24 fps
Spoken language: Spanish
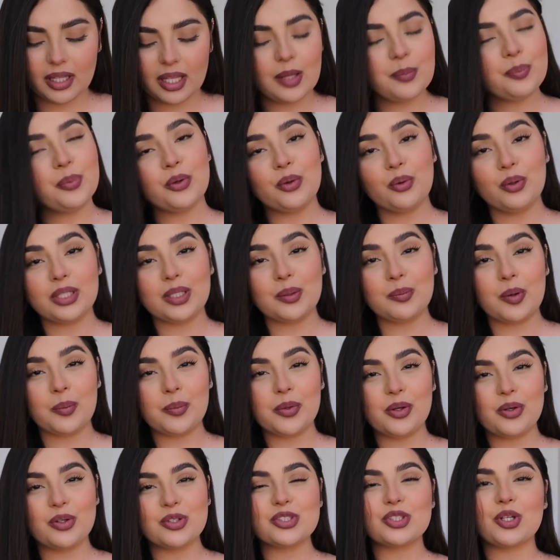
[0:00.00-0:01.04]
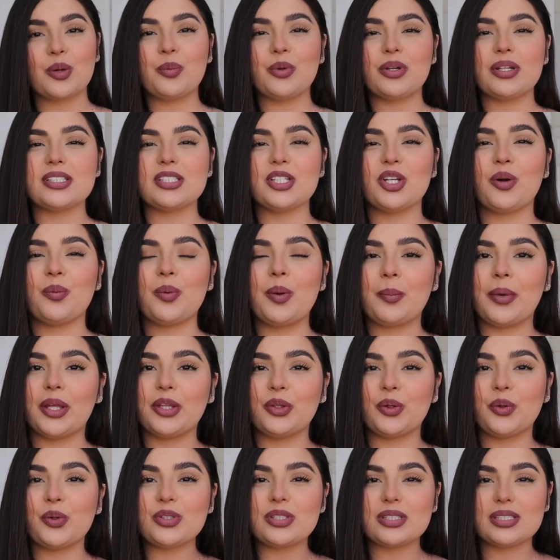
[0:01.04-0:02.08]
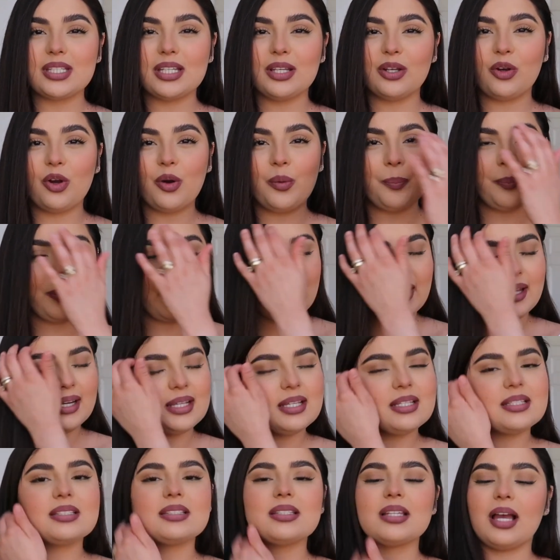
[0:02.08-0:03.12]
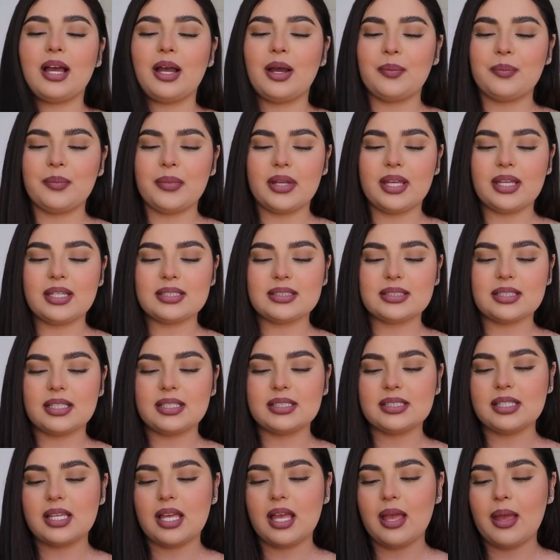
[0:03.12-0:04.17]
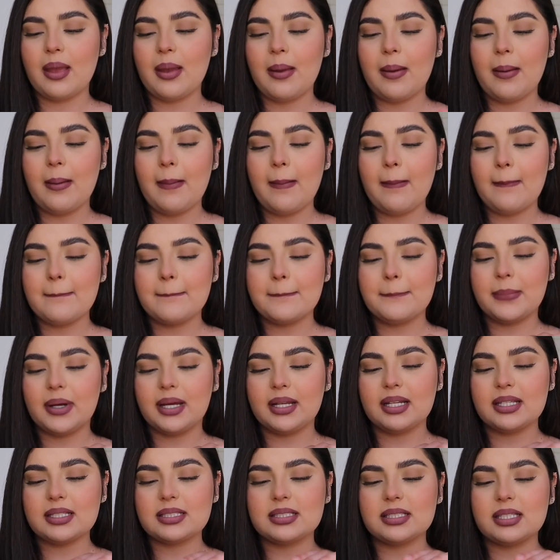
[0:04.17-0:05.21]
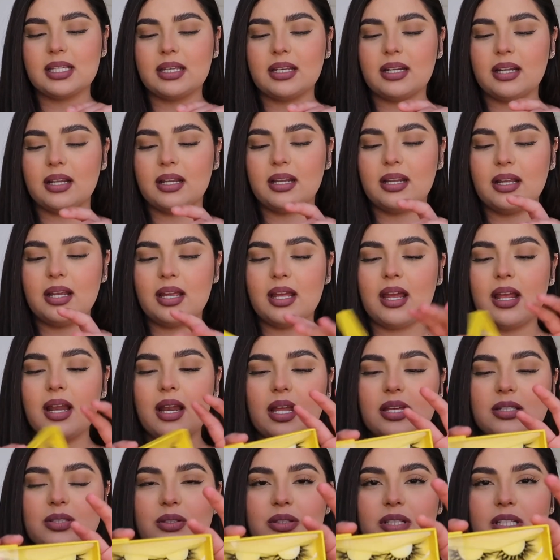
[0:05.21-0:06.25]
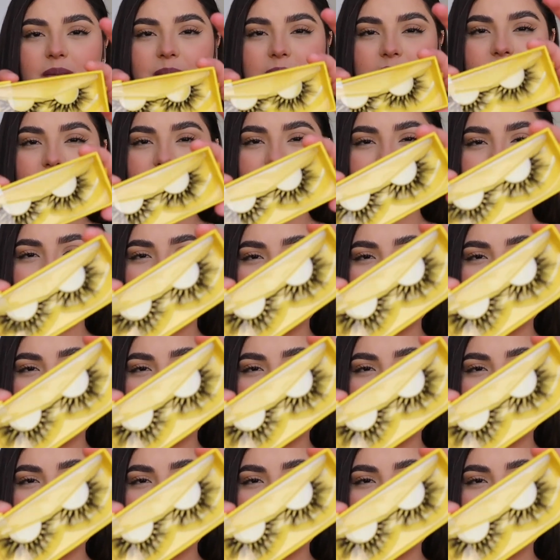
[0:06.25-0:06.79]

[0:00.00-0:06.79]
Y por último amigos como les digo me mandó cinco pares Estas van a ser las otras pestañas